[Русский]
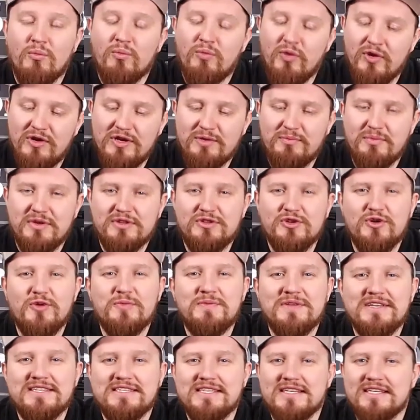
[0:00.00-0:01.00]
Более
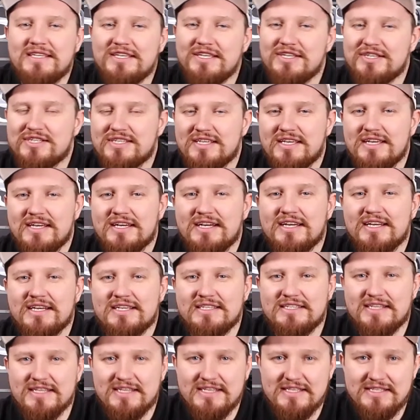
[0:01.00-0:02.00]
подробные технические
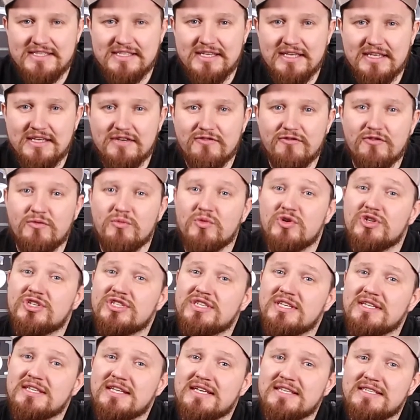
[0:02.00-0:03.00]
характеристики вы
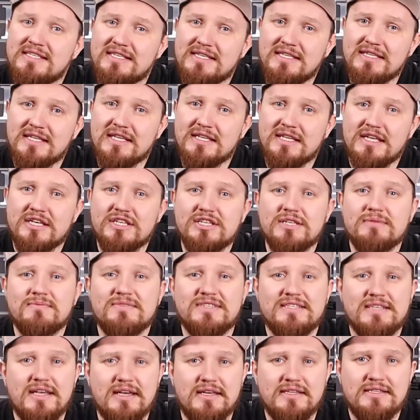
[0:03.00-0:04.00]
можете найти на нашем
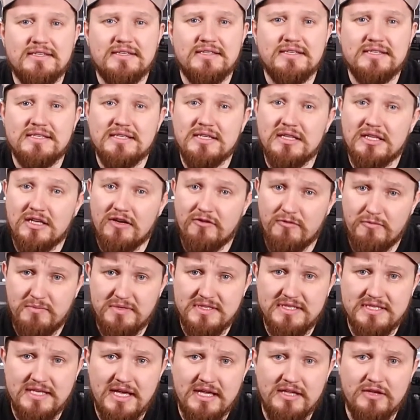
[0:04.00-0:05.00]
сайте. Ссылка в
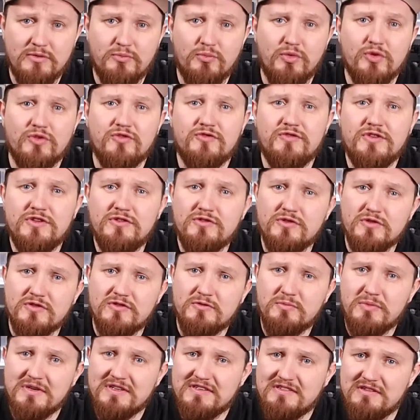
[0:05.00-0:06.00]
описании под видео.
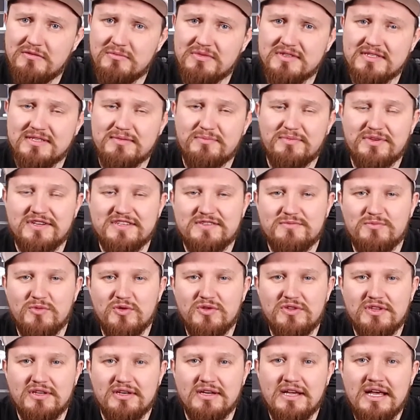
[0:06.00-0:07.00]
Спасибо за
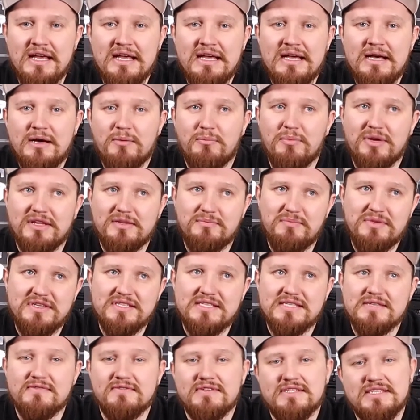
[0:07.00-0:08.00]
просмотр.
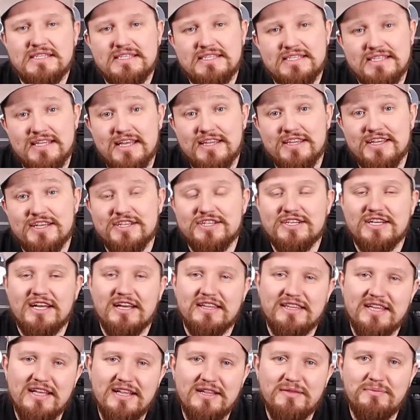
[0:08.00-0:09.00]
Подписывайтесь на наш
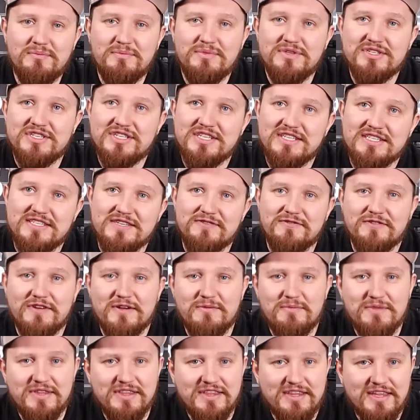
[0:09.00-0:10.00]
канал, пишите в
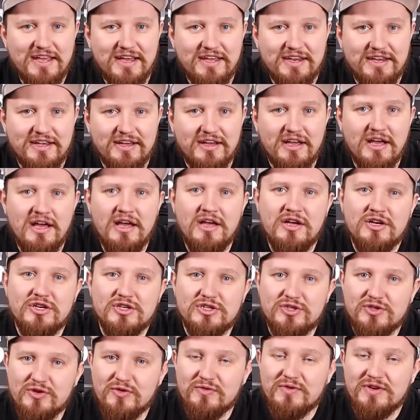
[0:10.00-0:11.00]
комментариях,
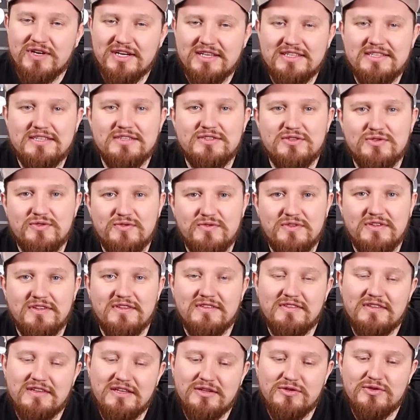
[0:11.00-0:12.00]
что вы хотите
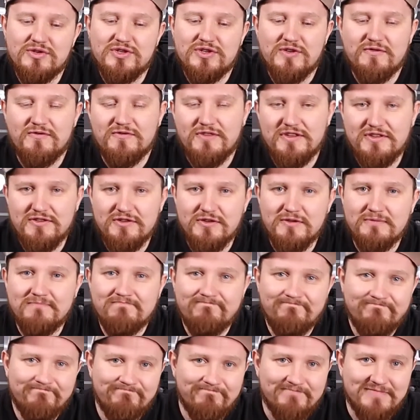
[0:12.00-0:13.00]
увидеть в следующем видео.
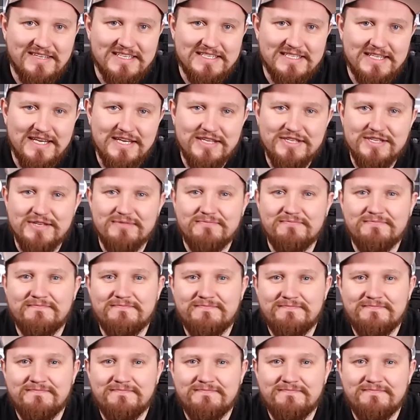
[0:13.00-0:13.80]
До встречи!